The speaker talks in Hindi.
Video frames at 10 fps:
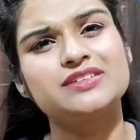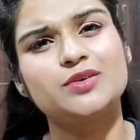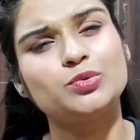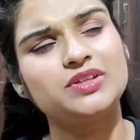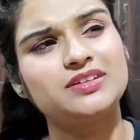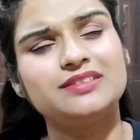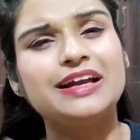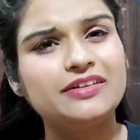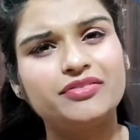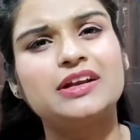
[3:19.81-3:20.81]
चीज़ें होती थी
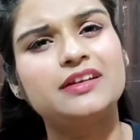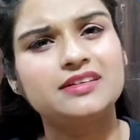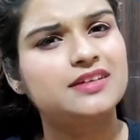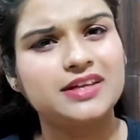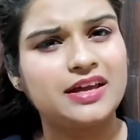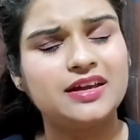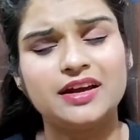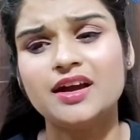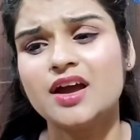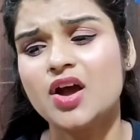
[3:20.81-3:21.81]
साइंटिफिकली रीज़न यही
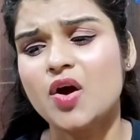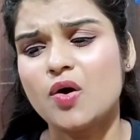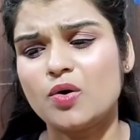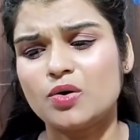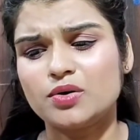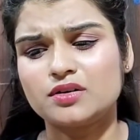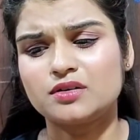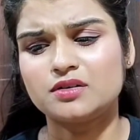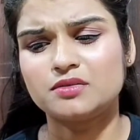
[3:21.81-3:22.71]
है और